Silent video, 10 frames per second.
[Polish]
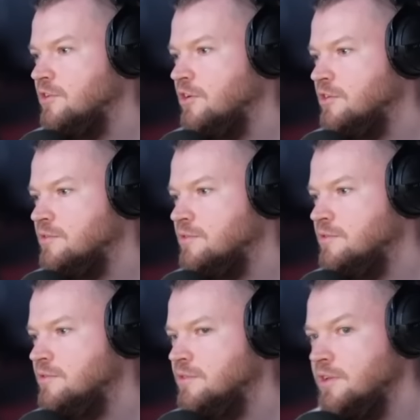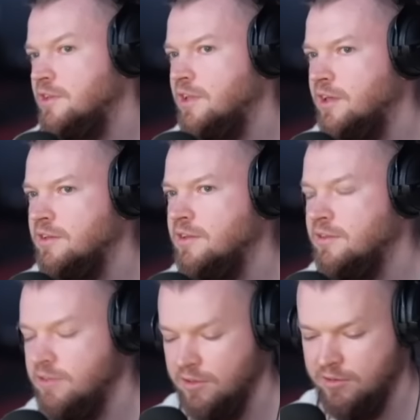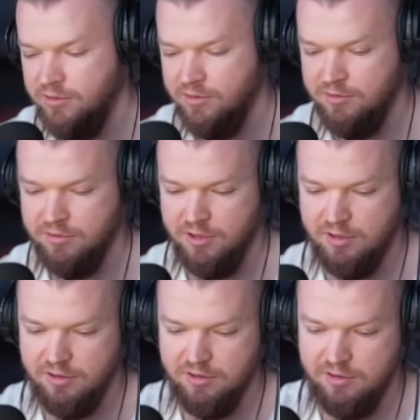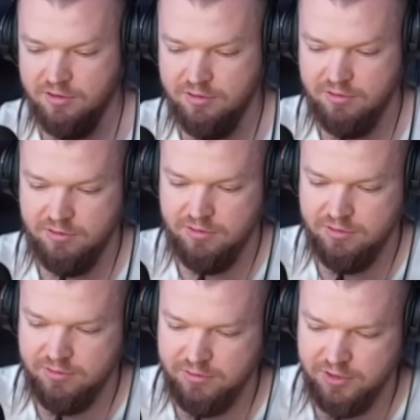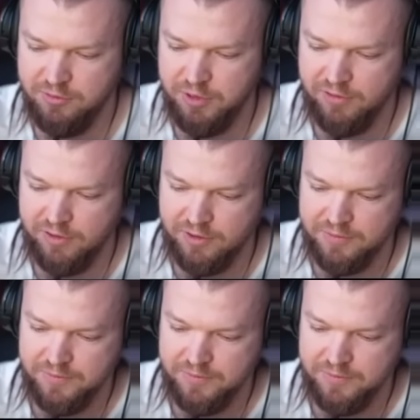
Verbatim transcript: O, i tyle w tej, w tej, w tej sprawie.